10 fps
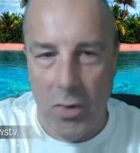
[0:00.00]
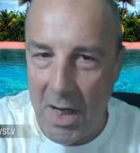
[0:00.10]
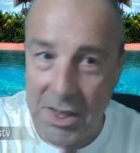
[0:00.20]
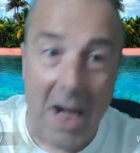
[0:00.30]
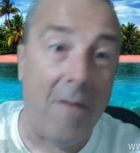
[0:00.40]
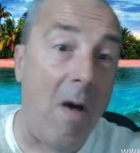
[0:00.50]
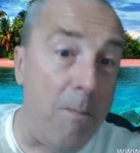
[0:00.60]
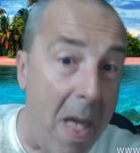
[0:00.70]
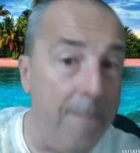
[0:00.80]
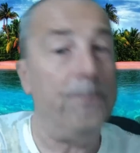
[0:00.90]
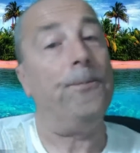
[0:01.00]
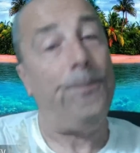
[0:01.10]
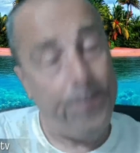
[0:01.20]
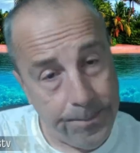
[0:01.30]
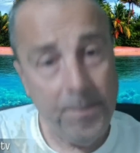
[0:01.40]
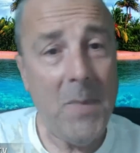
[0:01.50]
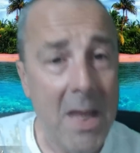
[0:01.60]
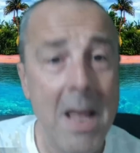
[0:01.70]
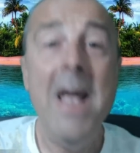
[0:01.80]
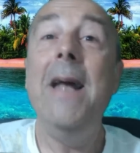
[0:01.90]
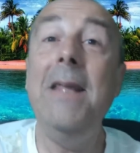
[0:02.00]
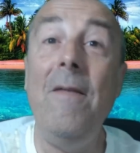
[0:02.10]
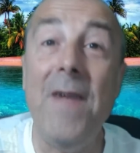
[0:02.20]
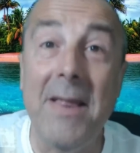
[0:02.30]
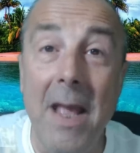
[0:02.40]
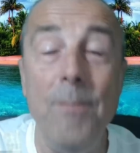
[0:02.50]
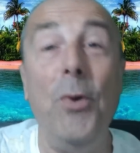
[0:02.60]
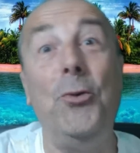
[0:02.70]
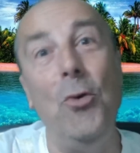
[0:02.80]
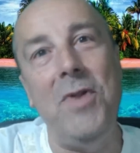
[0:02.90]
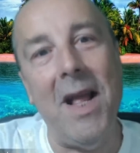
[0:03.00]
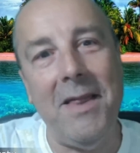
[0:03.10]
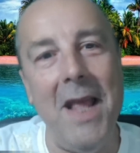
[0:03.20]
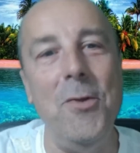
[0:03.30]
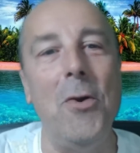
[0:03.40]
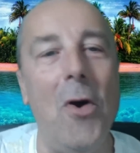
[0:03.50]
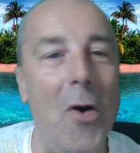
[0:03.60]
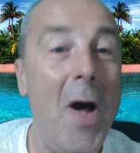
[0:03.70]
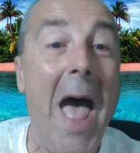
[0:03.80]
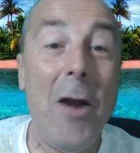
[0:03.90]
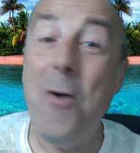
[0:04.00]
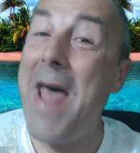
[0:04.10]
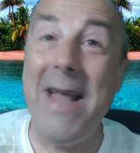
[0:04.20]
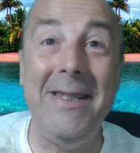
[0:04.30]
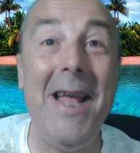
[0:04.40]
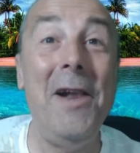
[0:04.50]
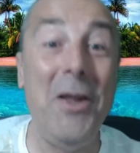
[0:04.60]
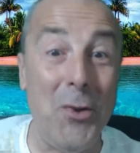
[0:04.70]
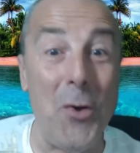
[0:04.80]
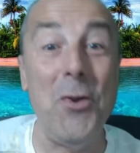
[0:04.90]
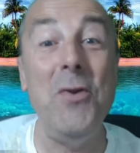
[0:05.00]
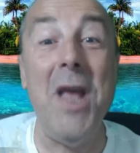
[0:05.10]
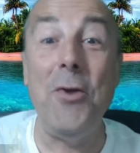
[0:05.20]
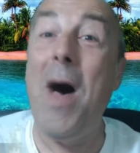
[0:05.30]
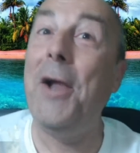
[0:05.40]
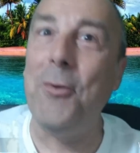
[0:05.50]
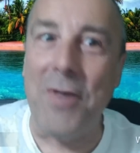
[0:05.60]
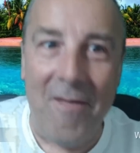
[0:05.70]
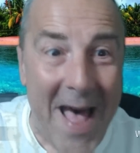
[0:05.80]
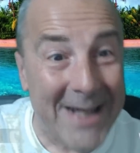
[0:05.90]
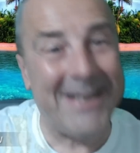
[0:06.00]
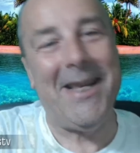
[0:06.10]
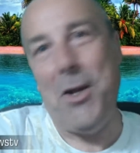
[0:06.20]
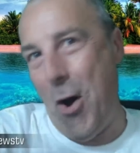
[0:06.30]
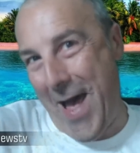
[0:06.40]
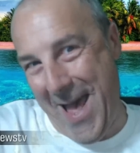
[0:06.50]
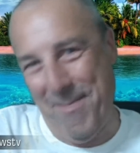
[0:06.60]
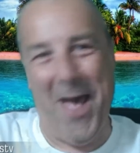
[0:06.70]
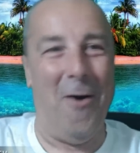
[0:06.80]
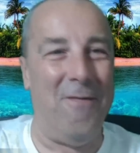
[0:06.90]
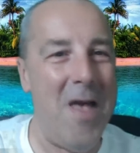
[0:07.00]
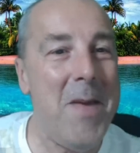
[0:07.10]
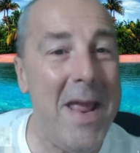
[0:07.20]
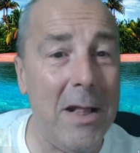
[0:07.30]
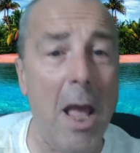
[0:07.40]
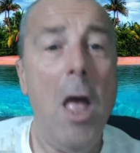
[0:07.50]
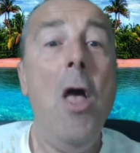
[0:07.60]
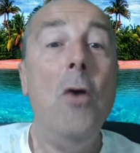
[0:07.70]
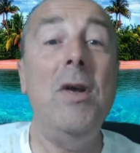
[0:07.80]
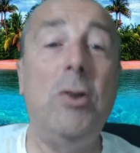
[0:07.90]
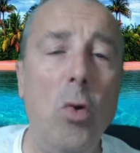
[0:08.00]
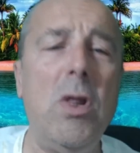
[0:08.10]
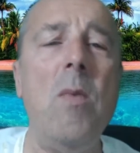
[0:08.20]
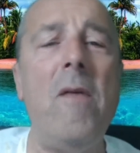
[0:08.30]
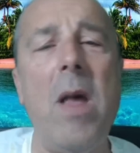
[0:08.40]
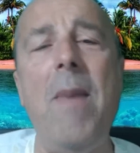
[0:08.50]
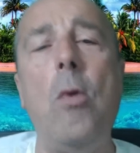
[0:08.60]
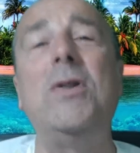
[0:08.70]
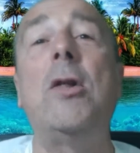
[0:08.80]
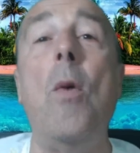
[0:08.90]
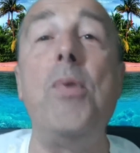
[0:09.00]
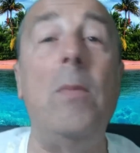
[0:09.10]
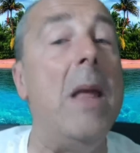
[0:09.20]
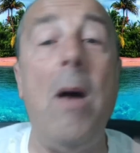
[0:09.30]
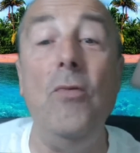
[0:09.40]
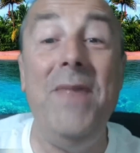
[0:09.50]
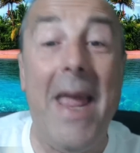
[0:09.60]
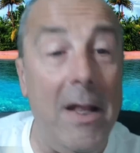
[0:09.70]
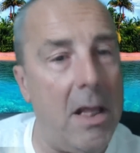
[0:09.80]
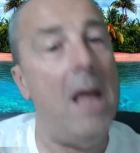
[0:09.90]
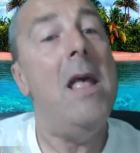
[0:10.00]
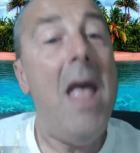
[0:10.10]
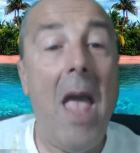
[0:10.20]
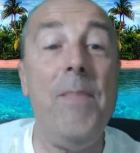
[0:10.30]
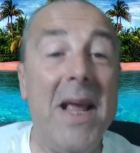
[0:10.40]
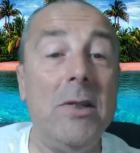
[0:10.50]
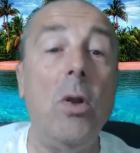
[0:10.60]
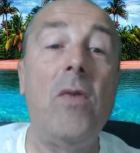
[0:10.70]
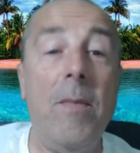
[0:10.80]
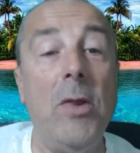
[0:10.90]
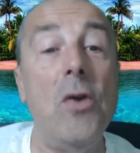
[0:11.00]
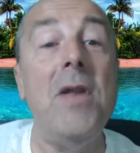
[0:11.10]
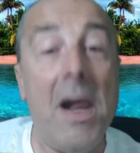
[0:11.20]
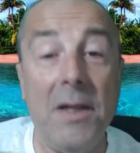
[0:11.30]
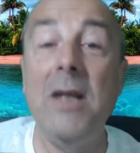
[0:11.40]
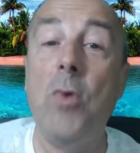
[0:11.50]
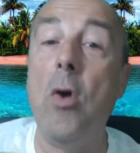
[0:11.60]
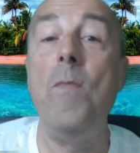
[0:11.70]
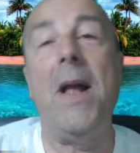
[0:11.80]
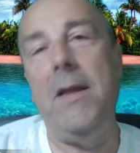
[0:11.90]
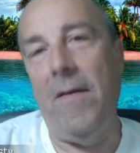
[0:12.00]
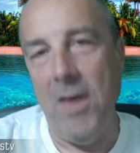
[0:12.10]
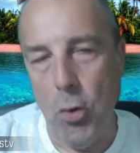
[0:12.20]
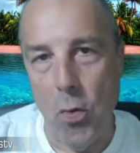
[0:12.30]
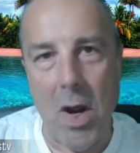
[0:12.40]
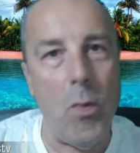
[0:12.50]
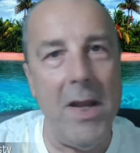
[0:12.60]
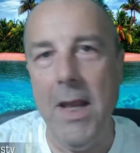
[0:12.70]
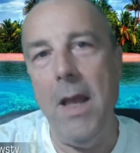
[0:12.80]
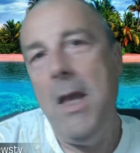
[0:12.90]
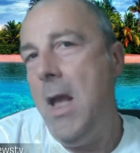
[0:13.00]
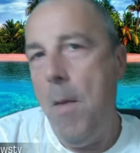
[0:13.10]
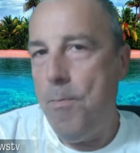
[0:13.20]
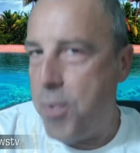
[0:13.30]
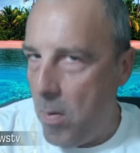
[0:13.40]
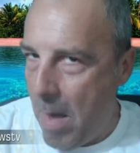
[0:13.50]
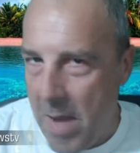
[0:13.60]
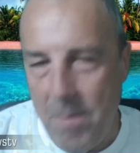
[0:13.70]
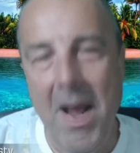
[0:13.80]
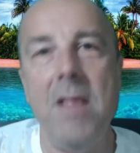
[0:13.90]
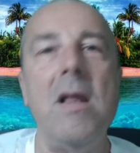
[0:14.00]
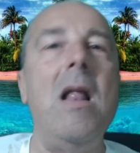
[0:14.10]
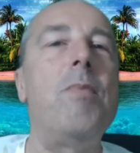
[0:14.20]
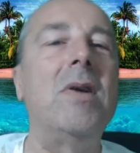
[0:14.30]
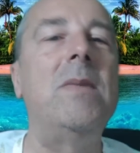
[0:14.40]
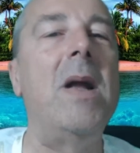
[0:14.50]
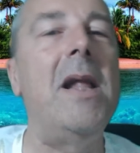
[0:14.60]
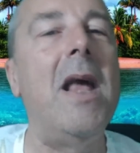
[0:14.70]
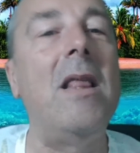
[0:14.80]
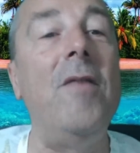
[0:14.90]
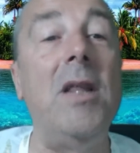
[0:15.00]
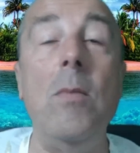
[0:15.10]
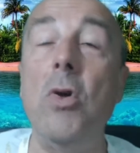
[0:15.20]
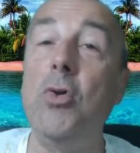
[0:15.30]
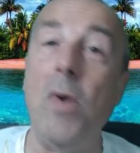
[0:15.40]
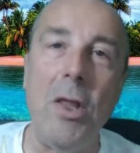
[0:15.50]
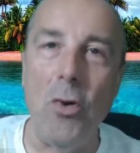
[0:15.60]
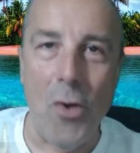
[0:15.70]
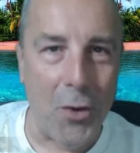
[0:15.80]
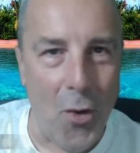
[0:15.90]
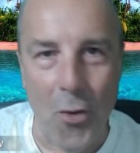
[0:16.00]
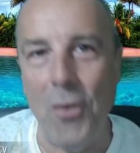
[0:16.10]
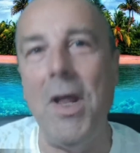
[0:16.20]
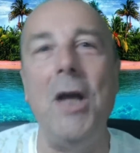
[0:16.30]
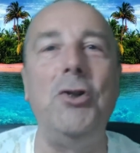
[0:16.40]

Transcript: lasciare, vabbè. Nel frattempo tutti attendono con ansia il ritorno di Edoardo Tavassino. Eh beh, ovviamente, quest'ultimo avrebbe accusato un problema a un dente e presto dovrebbe tornare tra i suoi compagni d'avventura, quindi probabilmente nella prossima diretta vedremo il suo ritorno con